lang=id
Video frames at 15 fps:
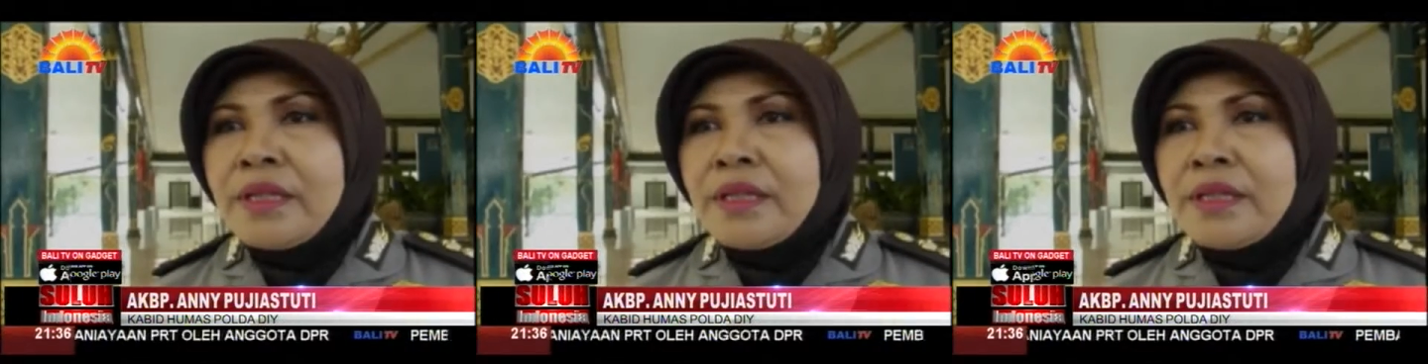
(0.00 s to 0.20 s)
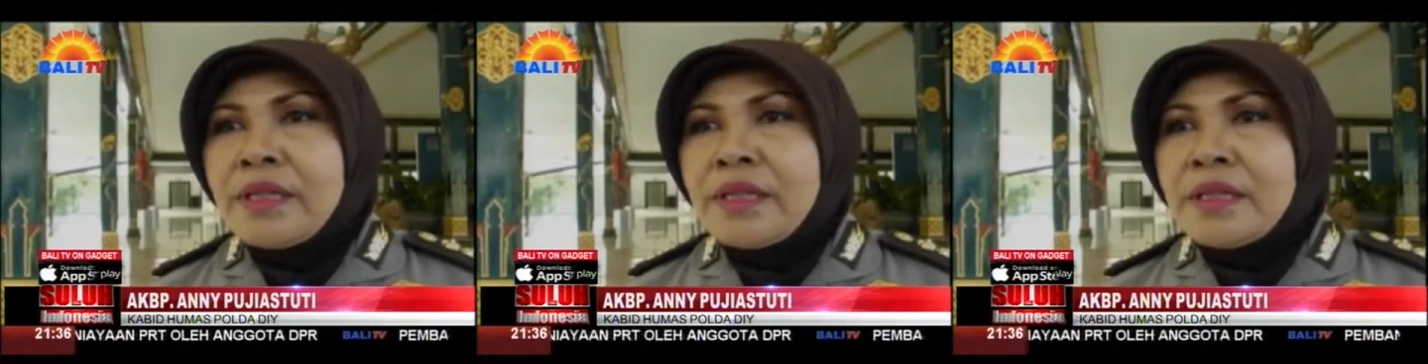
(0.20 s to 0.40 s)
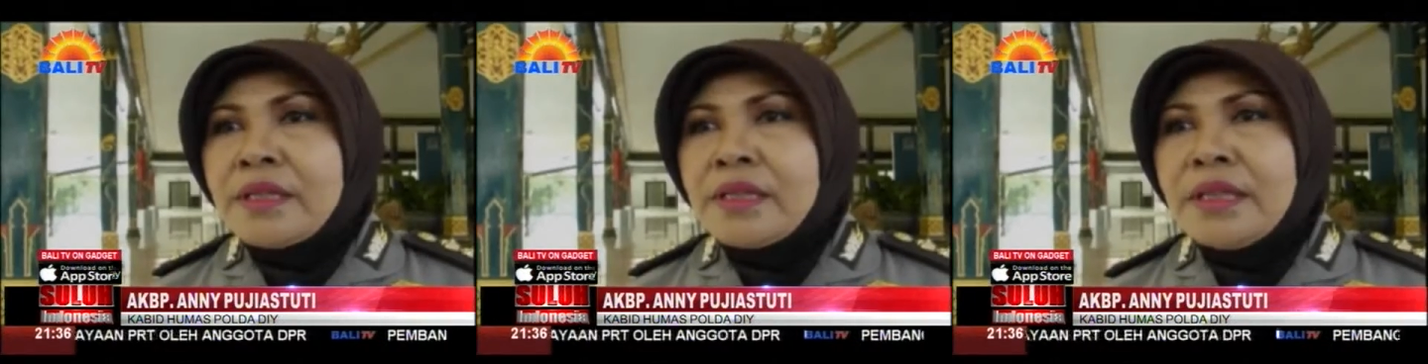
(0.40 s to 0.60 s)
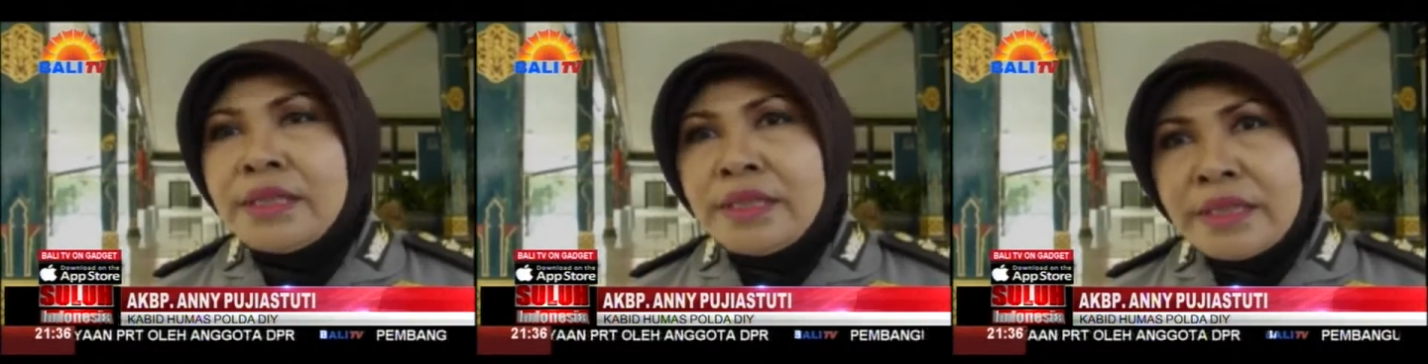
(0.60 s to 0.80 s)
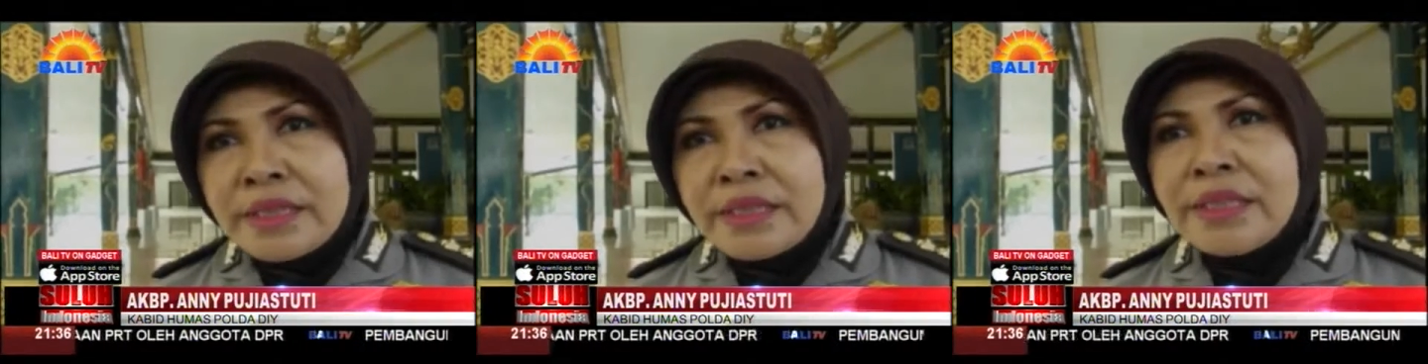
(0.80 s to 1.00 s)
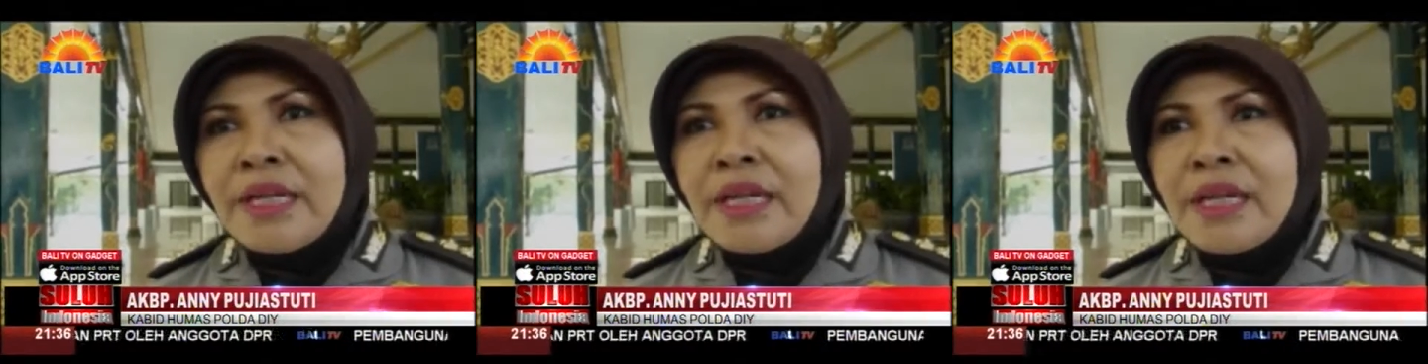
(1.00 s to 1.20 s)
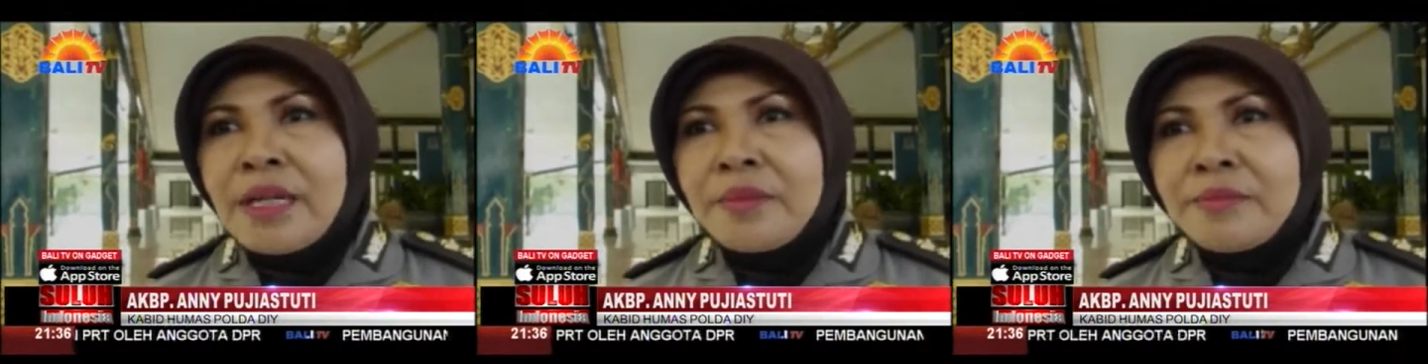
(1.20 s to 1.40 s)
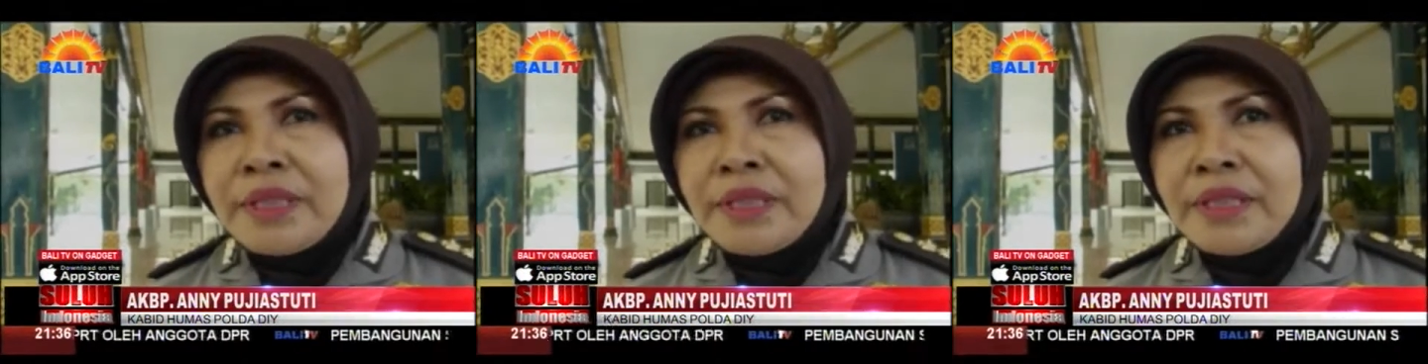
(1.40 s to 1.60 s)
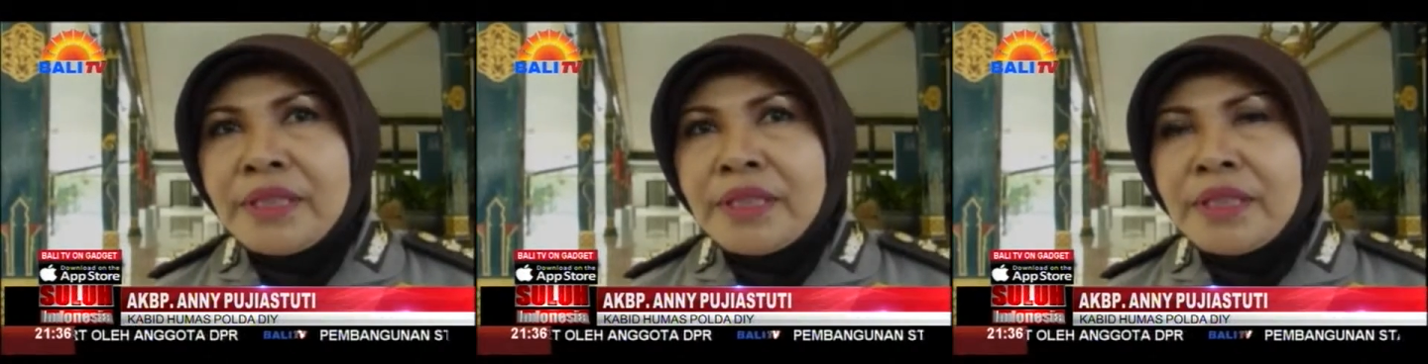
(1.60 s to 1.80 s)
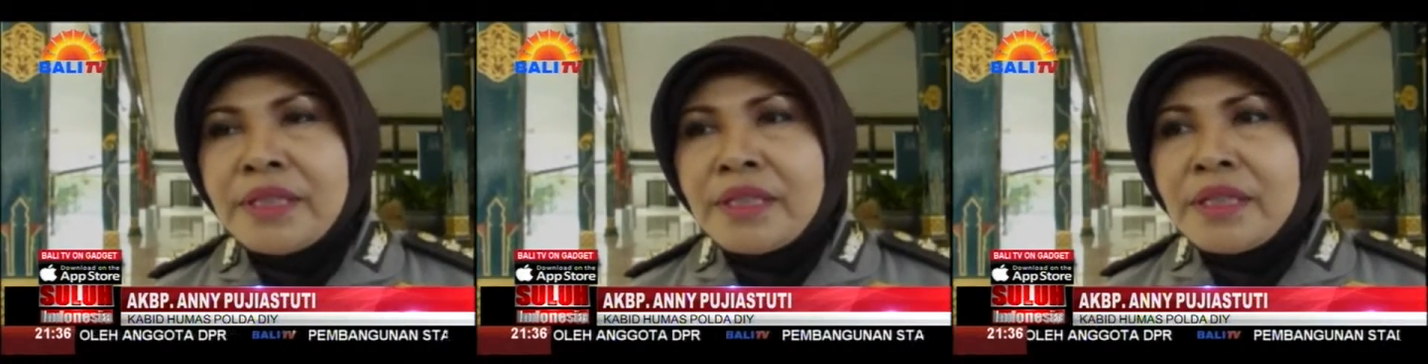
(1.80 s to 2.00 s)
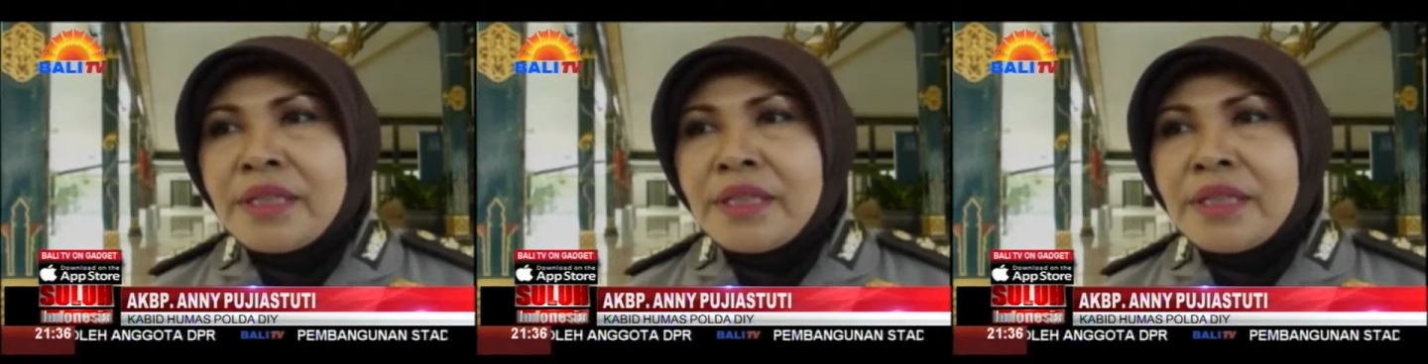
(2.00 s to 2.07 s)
eh, dilidik didalami